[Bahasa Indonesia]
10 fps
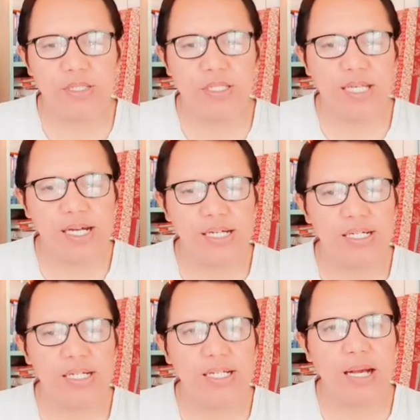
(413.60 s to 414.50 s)
Yang
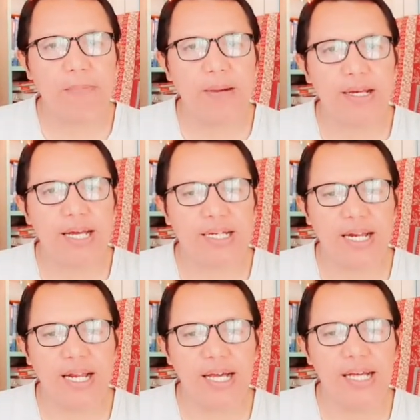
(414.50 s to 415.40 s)
ke-8
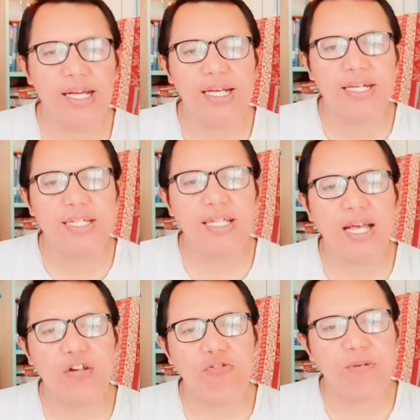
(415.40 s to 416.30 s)
adalah
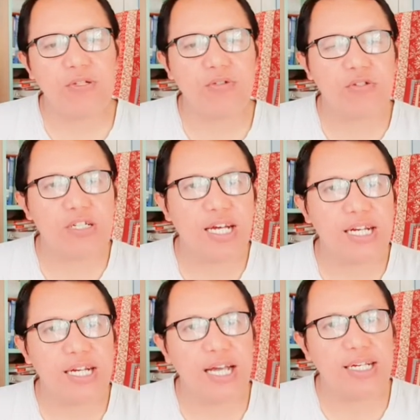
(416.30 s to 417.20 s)
selalu bersyukur dengan
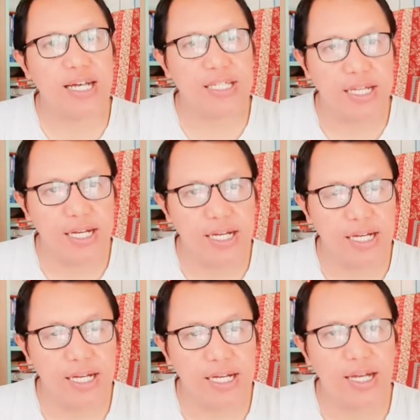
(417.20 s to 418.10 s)
keadaannya.
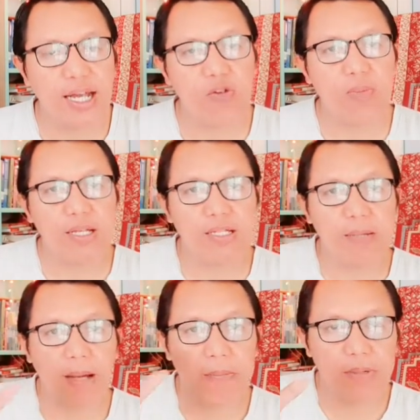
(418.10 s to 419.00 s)
Nah, kalau bahasa
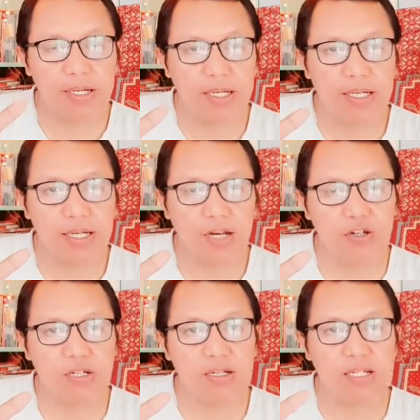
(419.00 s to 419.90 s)
Pak B, kalau
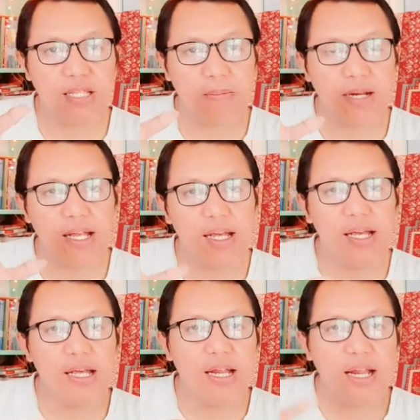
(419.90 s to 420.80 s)
di Islam adalah
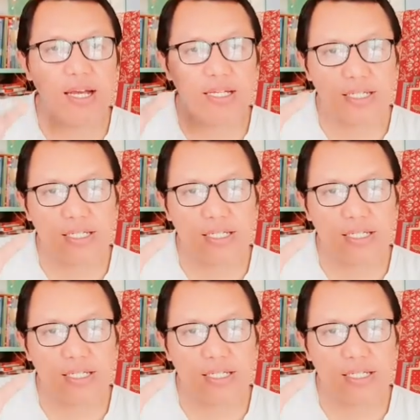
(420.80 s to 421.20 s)
La ing